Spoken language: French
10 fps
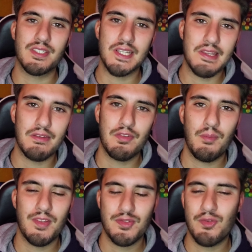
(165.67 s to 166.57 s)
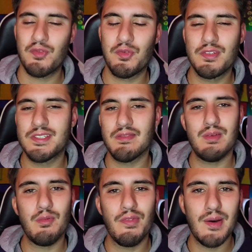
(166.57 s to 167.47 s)
cette information. Vous le savez,
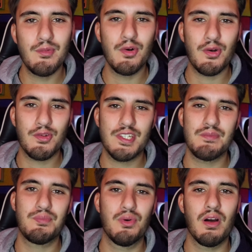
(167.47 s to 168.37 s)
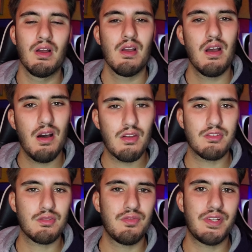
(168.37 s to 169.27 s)
mon amour que j'ai pour
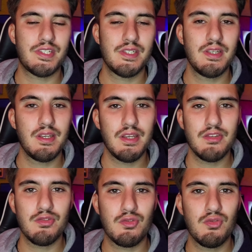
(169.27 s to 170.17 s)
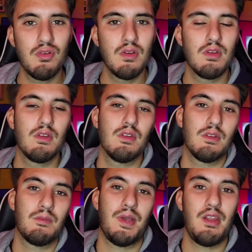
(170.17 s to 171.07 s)
Ansu et du coup...
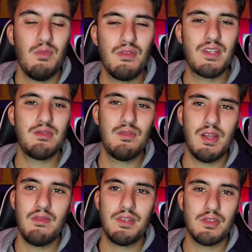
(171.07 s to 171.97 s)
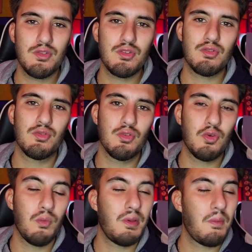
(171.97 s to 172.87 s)
Ben, une mauvaise nouvelle vient juste de
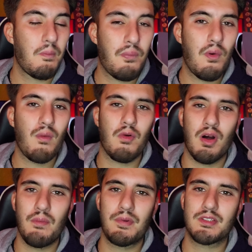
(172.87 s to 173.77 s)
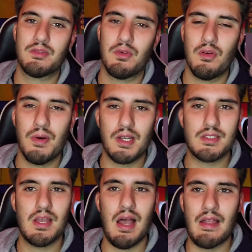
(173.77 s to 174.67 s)
tomber pour moi parce que le
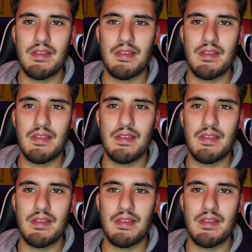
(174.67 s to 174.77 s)
Barça a